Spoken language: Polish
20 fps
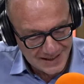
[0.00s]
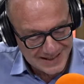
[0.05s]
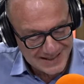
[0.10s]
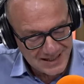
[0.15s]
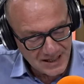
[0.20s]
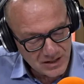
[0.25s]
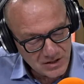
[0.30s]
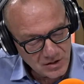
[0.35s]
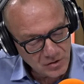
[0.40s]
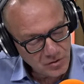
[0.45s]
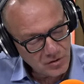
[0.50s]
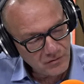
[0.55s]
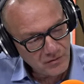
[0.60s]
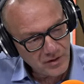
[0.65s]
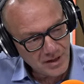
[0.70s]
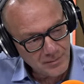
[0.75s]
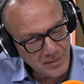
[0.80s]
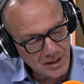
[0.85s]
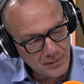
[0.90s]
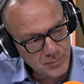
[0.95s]

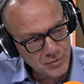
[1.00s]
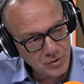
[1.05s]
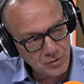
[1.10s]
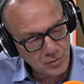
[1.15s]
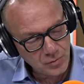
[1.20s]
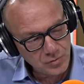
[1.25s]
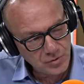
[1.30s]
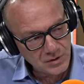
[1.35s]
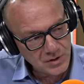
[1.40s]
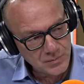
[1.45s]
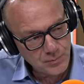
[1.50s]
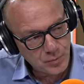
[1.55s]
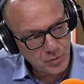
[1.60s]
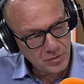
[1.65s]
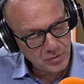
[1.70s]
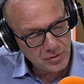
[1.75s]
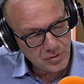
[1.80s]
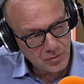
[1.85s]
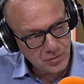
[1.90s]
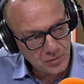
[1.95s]
Zrezygnowałem absolutnie z
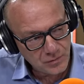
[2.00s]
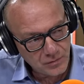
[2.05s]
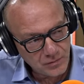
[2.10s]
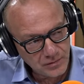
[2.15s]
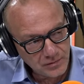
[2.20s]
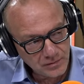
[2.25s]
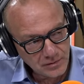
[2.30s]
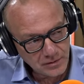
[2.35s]
polityków.